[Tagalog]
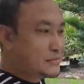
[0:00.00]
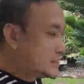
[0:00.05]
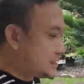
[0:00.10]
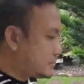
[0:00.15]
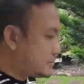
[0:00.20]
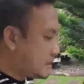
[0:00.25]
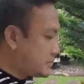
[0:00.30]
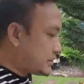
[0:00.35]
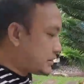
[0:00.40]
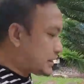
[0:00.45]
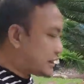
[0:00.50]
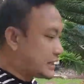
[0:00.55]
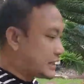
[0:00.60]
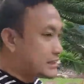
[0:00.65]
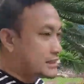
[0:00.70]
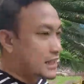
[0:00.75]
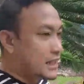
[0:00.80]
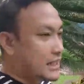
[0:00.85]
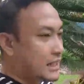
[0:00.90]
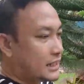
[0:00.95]
Minsan may
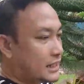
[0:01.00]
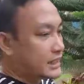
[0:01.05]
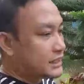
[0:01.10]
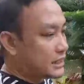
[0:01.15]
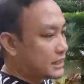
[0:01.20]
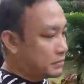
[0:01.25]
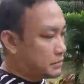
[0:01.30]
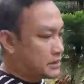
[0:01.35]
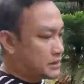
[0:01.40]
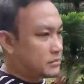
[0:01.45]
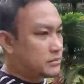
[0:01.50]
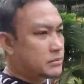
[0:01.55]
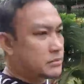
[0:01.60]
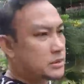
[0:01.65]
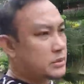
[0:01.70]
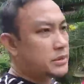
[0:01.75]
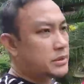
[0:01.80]
magarin sa akin tapos namang